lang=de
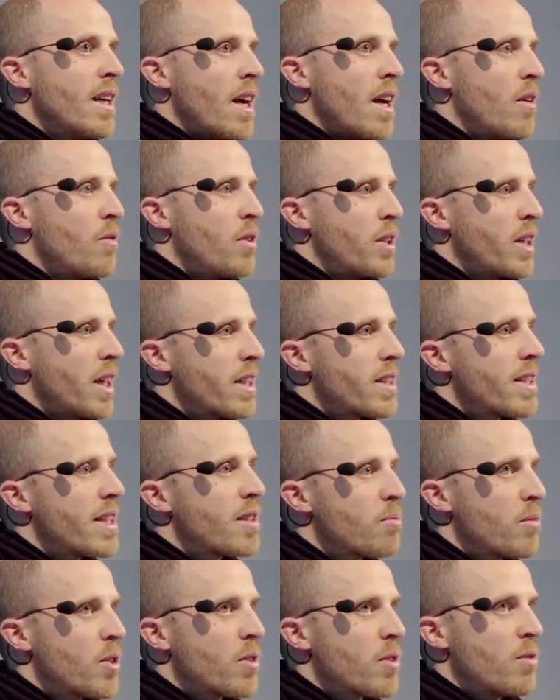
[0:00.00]
ja, von
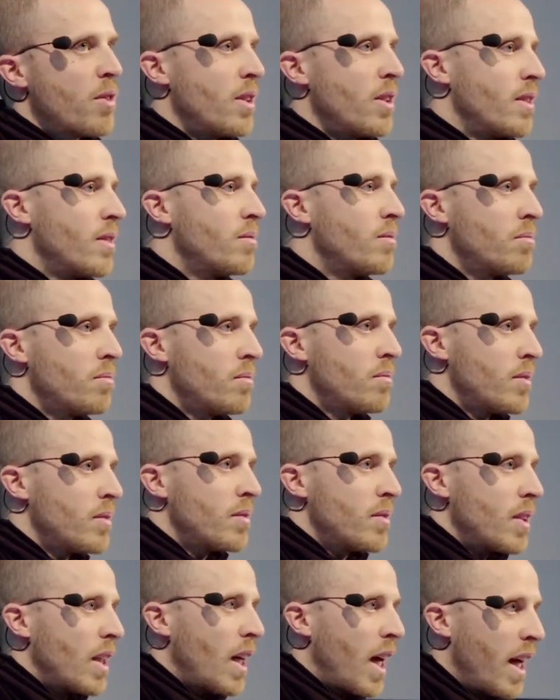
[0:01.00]
Rassismus, von
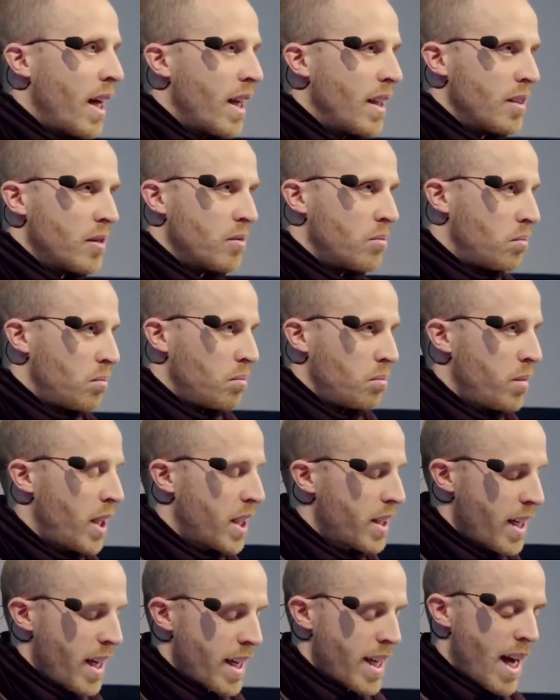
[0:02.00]
einem
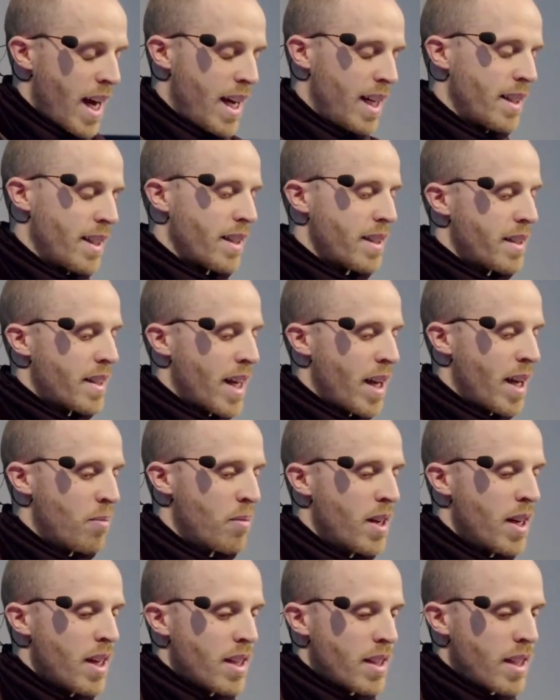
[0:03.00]
patriarchalen
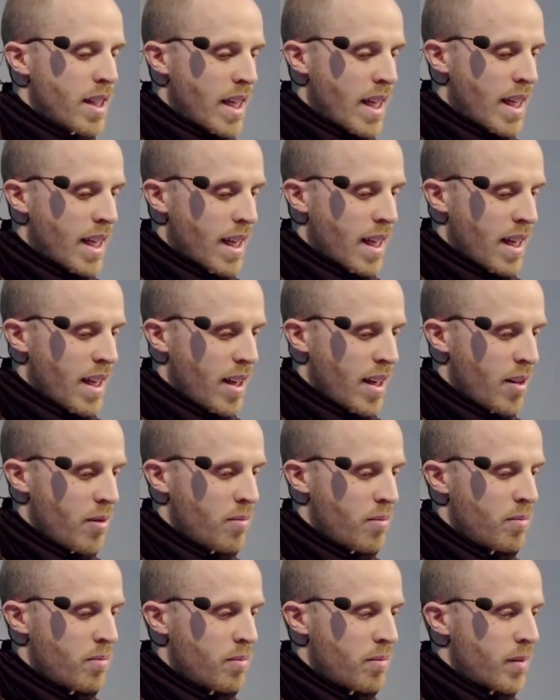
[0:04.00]
System, die äh,
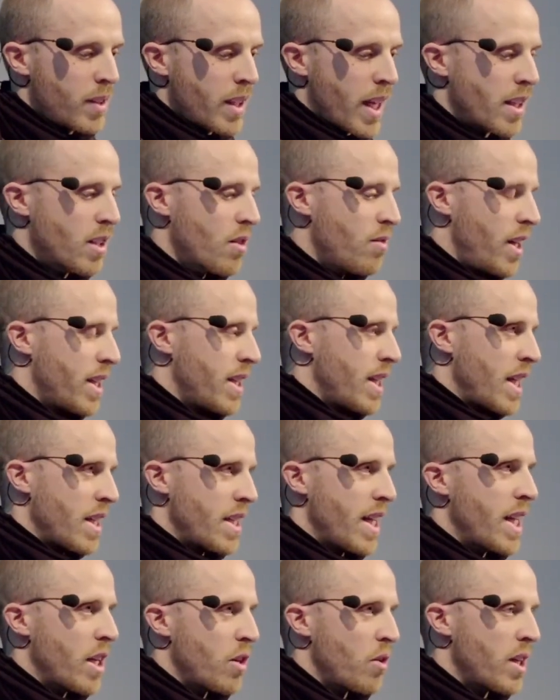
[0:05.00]
jetzt quasi
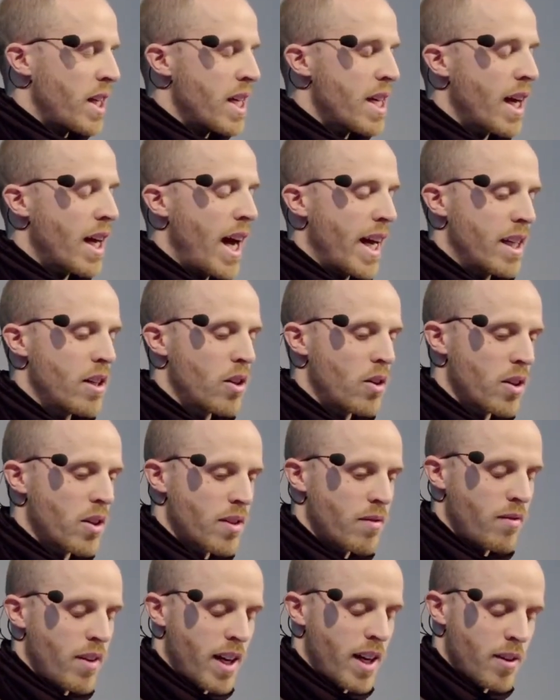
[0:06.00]
in Technologie
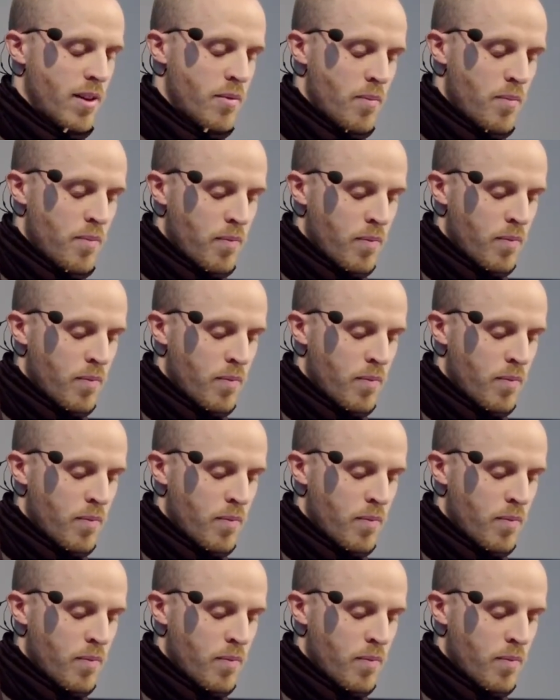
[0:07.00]
reingegossen werden.